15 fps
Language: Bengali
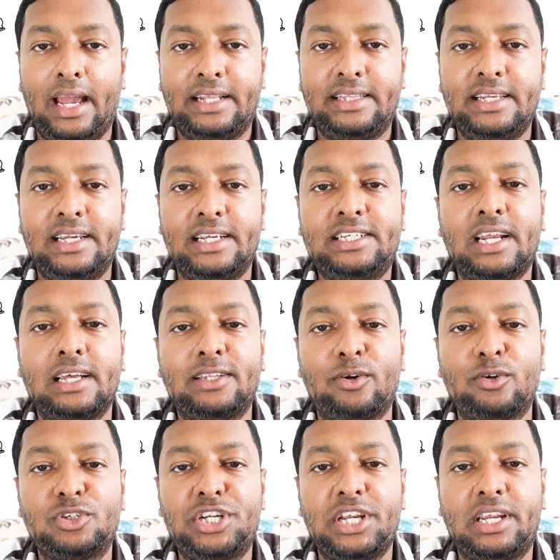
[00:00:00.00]
একদিকে
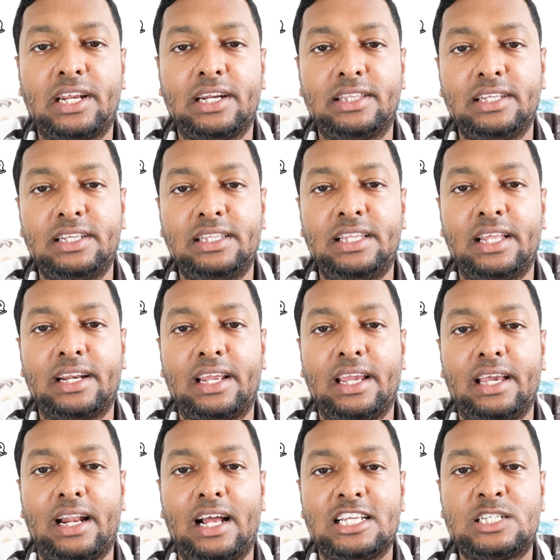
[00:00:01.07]
সাধারণ
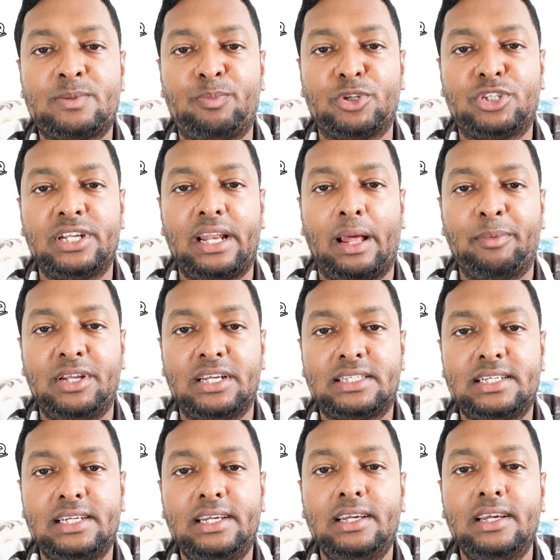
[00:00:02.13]
শিক্ষার্থীদেরকে রাজপথে
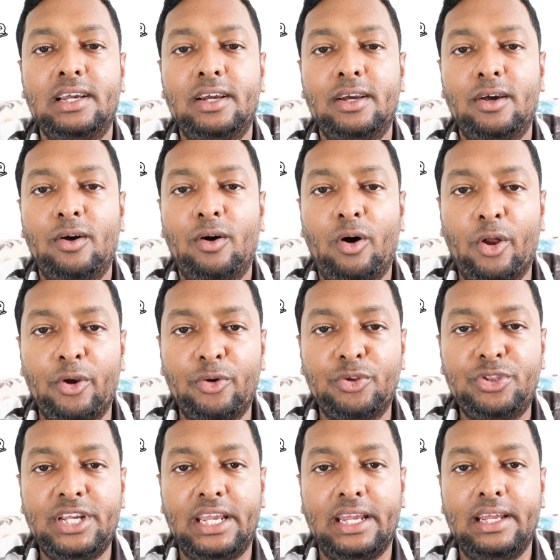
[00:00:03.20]
নামিয়েছে
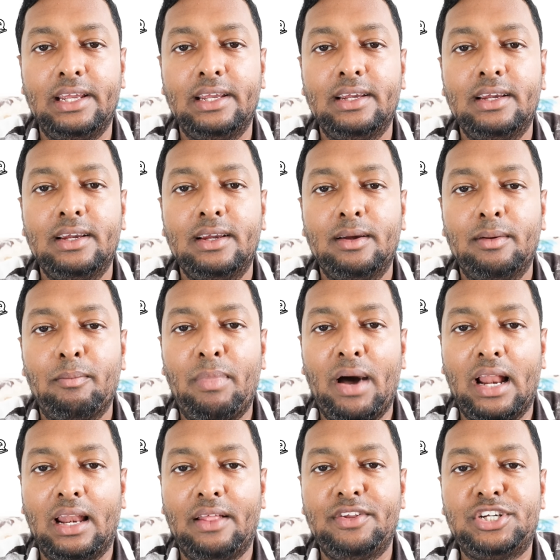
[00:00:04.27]
অন্যদিকে
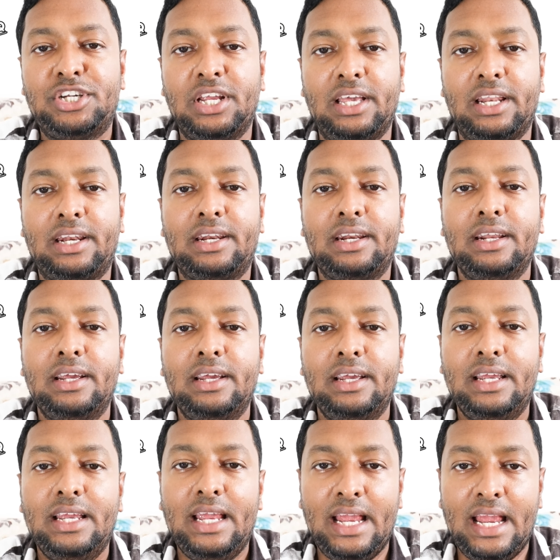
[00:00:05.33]
বাংলাদেশের
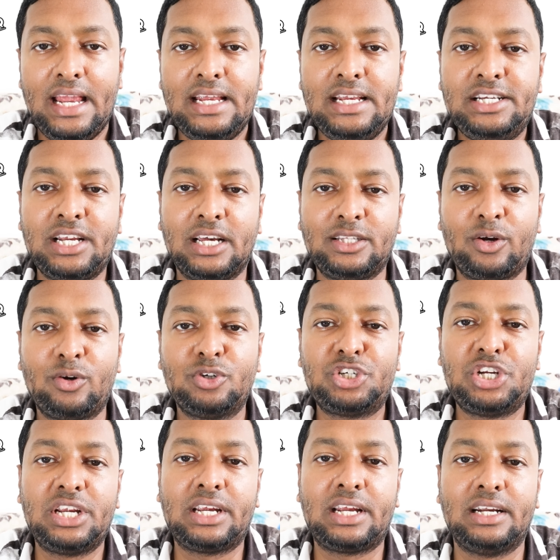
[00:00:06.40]
এই সাধারণ
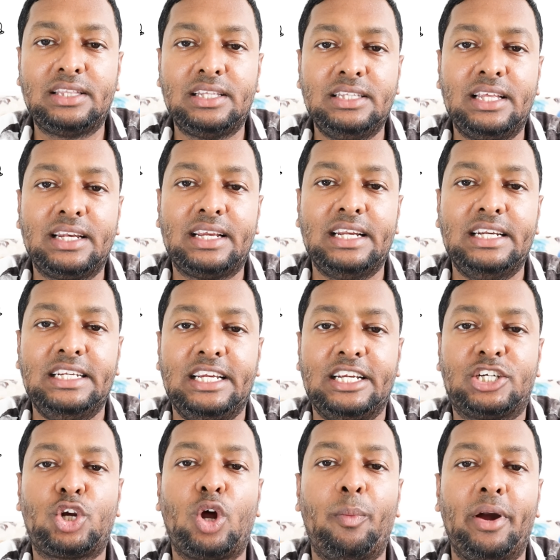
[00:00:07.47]
শিক্ষার্থীদেরকে
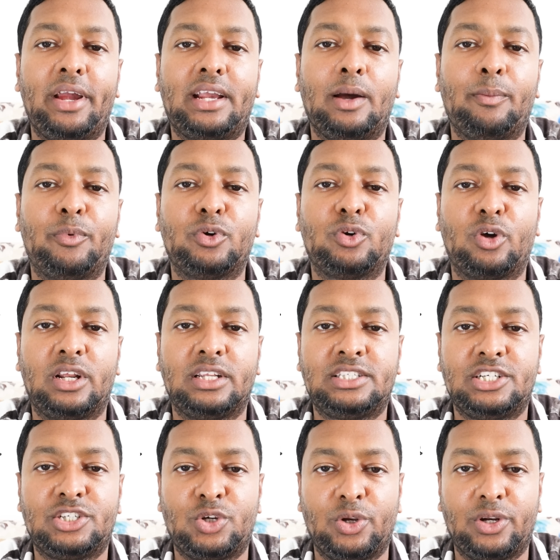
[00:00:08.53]
নিয়ে সময় খ্যাপন
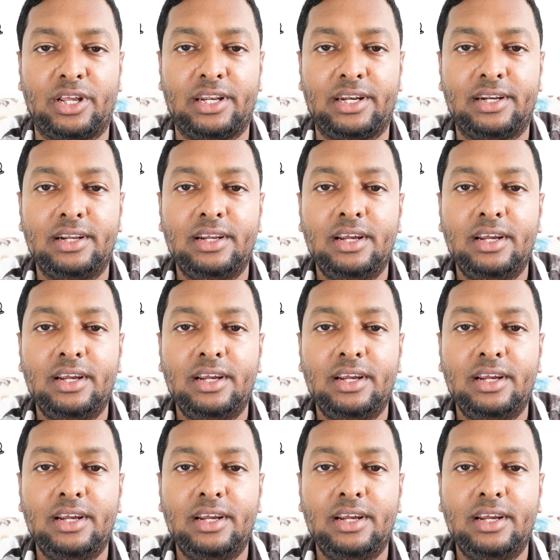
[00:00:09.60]
করাচ্ছে সরকার